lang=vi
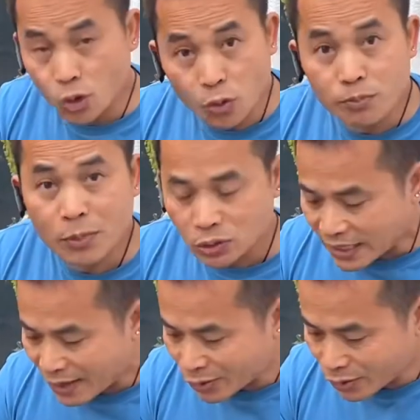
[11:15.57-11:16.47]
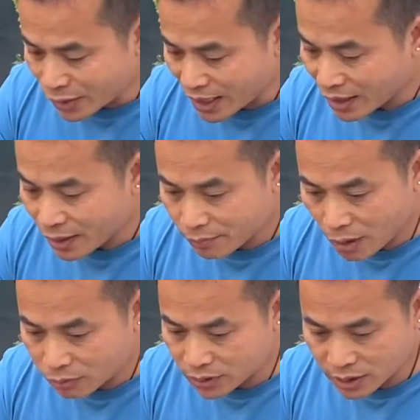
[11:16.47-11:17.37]
đốm bầu sao nó đã
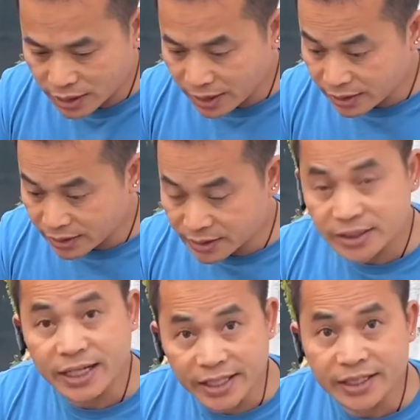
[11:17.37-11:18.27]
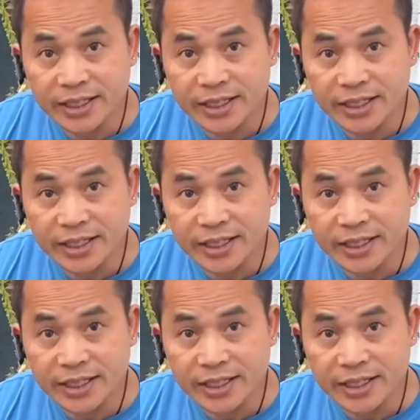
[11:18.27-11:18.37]
mọc được lên như thế này